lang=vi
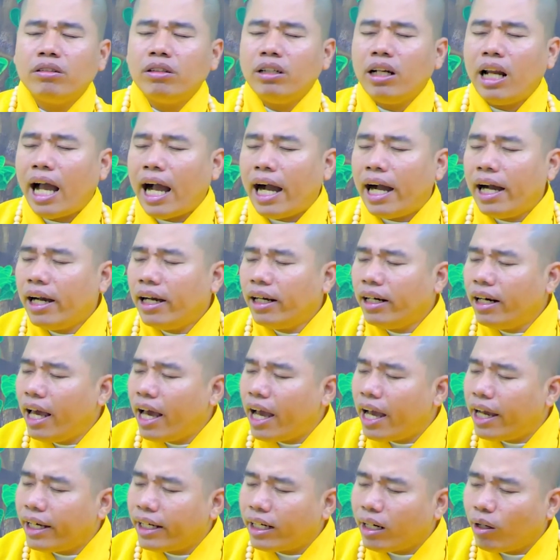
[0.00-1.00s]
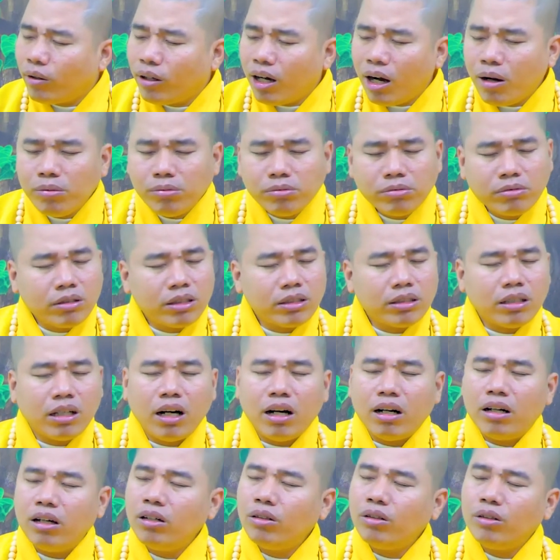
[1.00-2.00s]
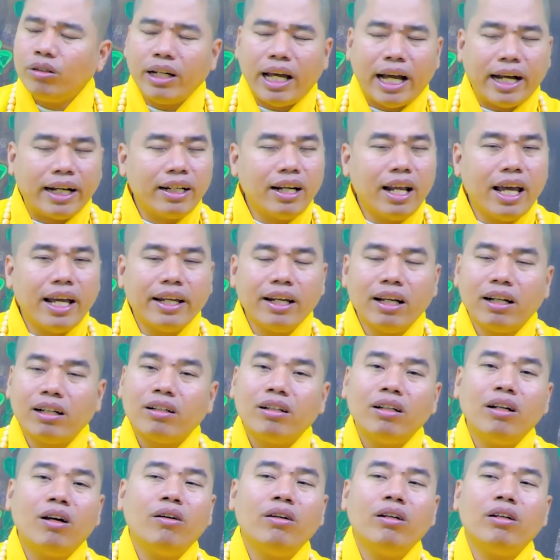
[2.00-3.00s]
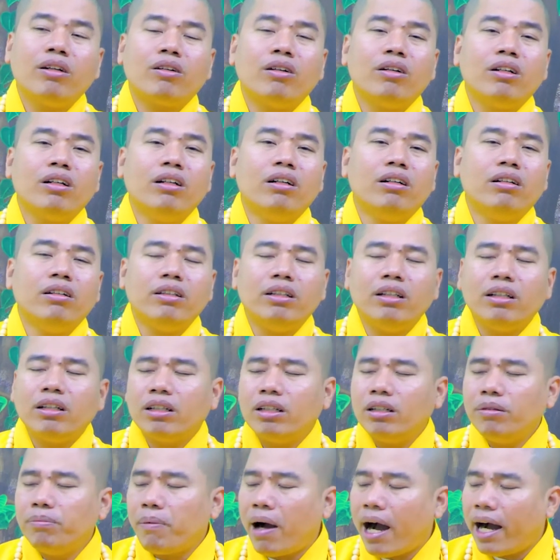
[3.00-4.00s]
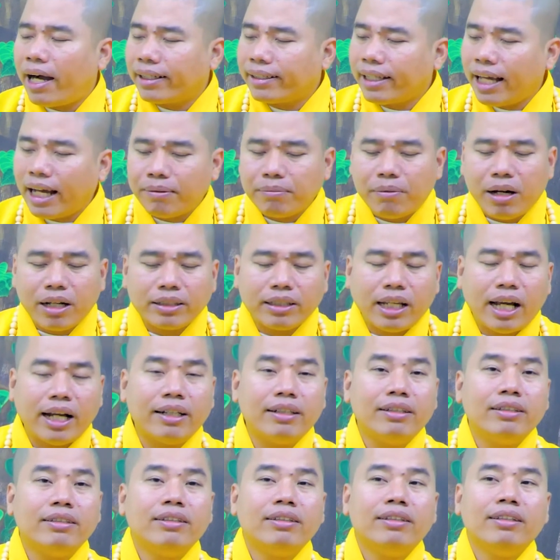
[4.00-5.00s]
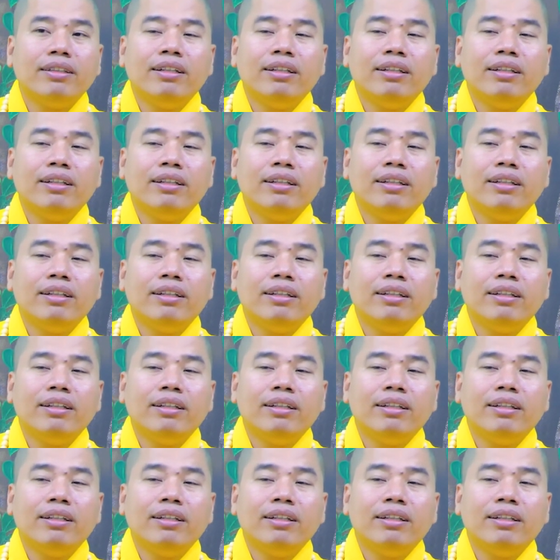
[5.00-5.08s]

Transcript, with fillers: có nặng nề đầu óc mà tò, nó nặng nề, đừng có nói nó có người nó cứ bằng thằng.